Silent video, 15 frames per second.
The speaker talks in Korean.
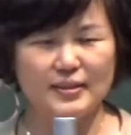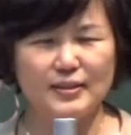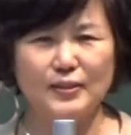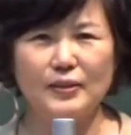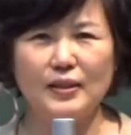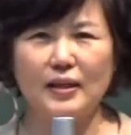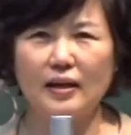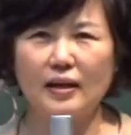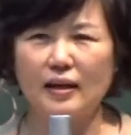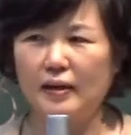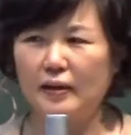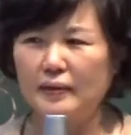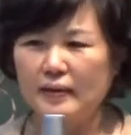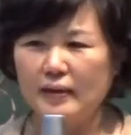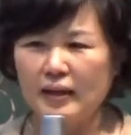그래서
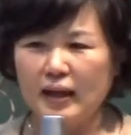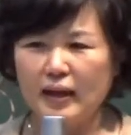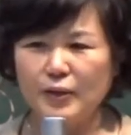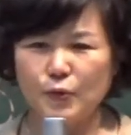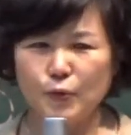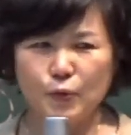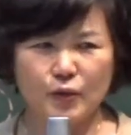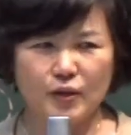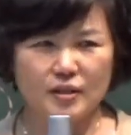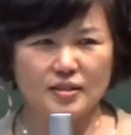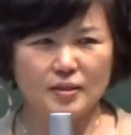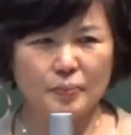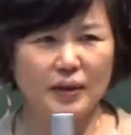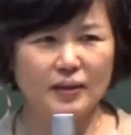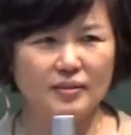제가 안도
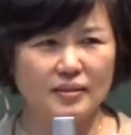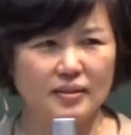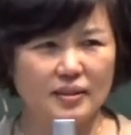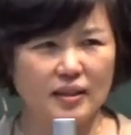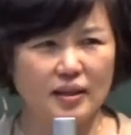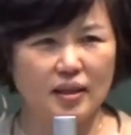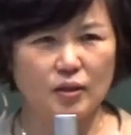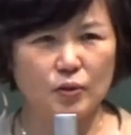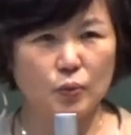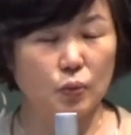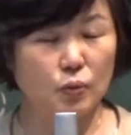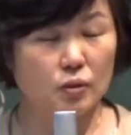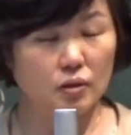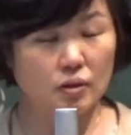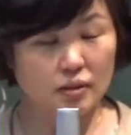교회에서 받으니까
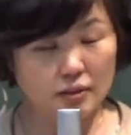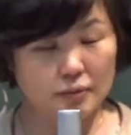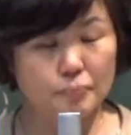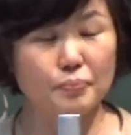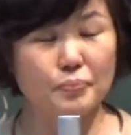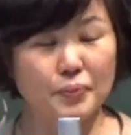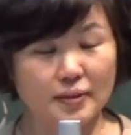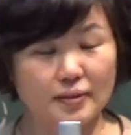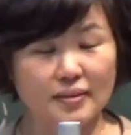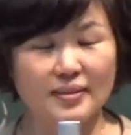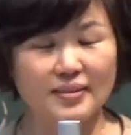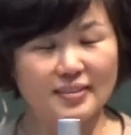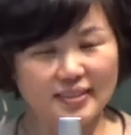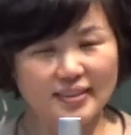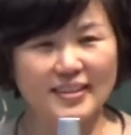또 터키
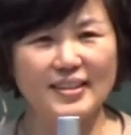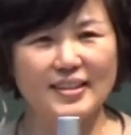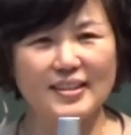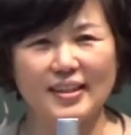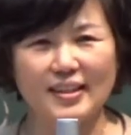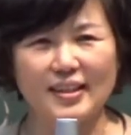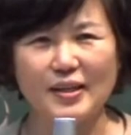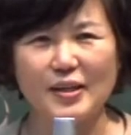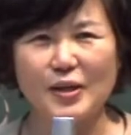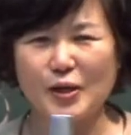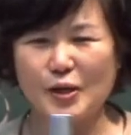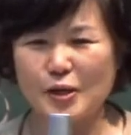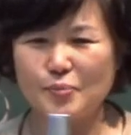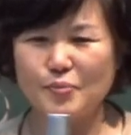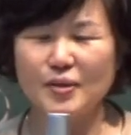특히
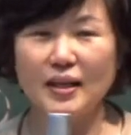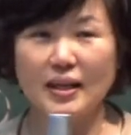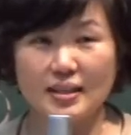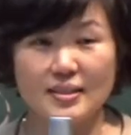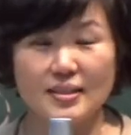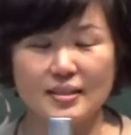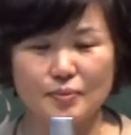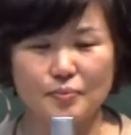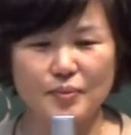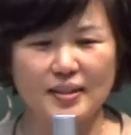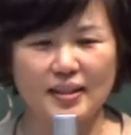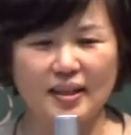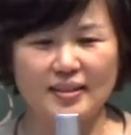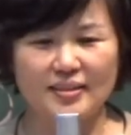의미가 있었습니다.